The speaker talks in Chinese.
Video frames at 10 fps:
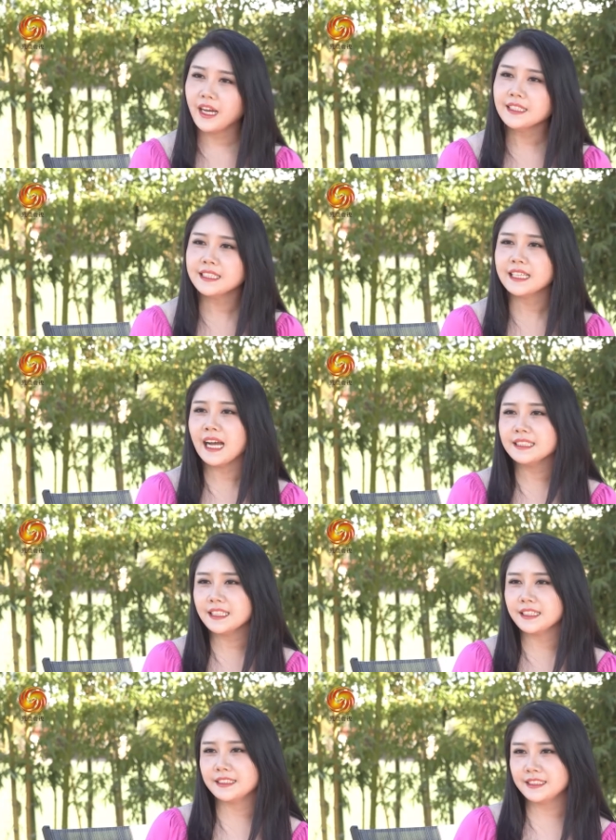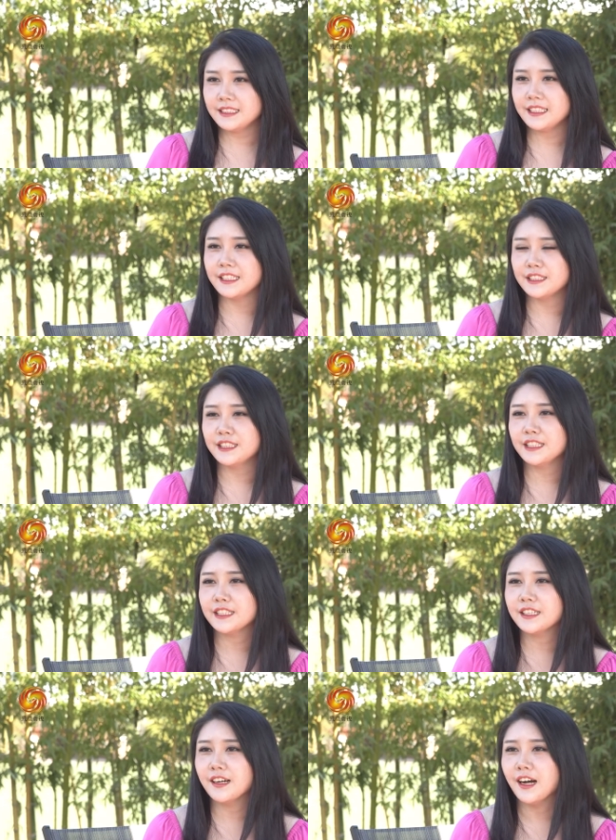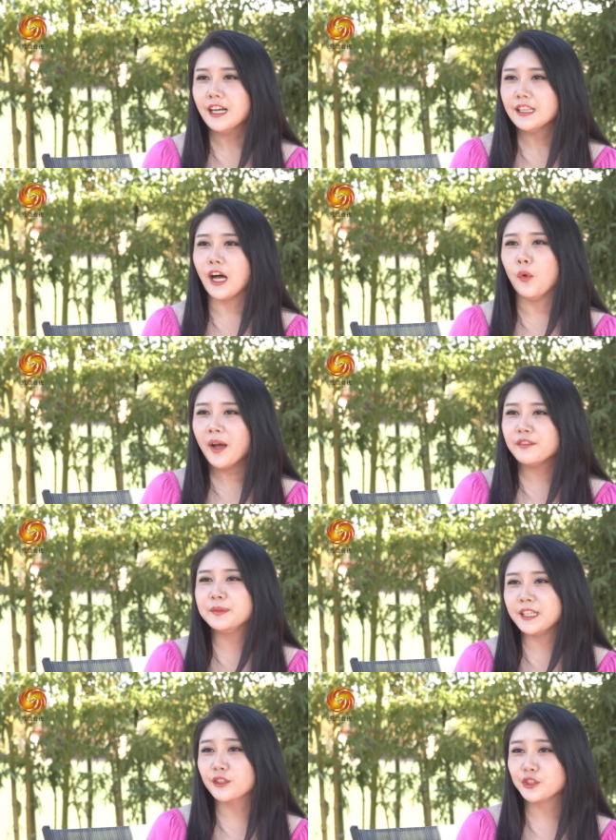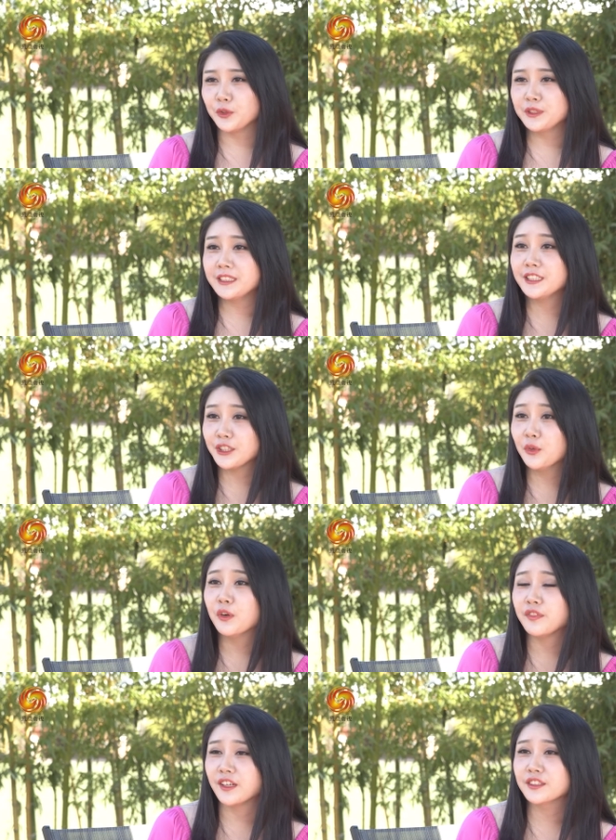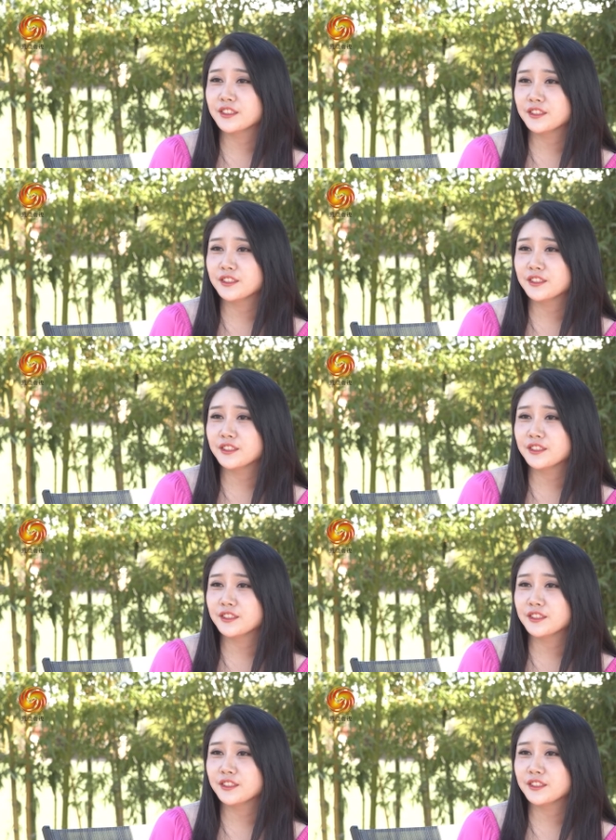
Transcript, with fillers: 而且它这个其实也是一个老外比较熟悉的生活方式，